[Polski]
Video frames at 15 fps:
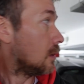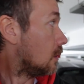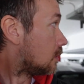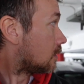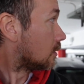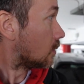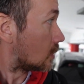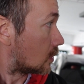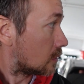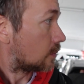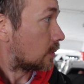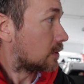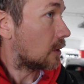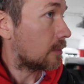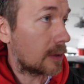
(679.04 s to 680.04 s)
I tym oto
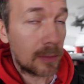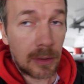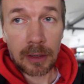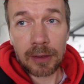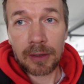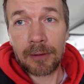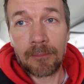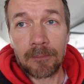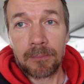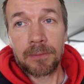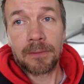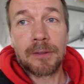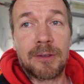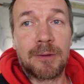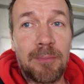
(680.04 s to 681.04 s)
sposobem
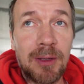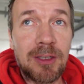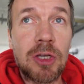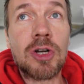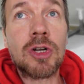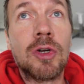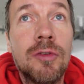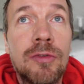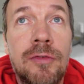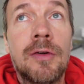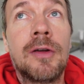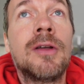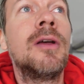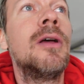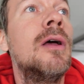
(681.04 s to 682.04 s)
z pociągów
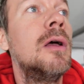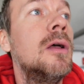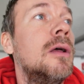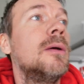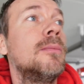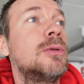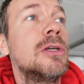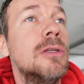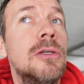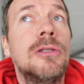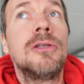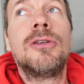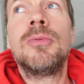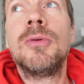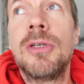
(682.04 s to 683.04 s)

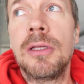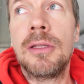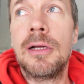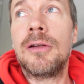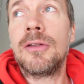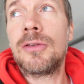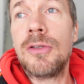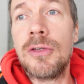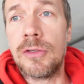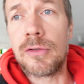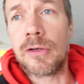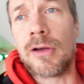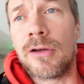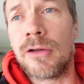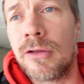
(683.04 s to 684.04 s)
przenieśliśmy się na
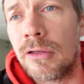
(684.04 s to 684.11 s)
lotnisko.